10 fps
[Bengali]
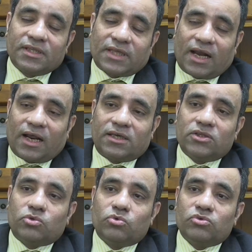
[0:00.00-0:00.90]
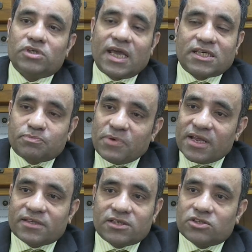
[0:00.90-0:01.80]
তারা কিন্তু
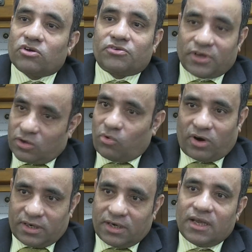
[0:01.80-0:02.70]
এক্সপিরিয়েন্স ইজ নট রিকোয়ার্ড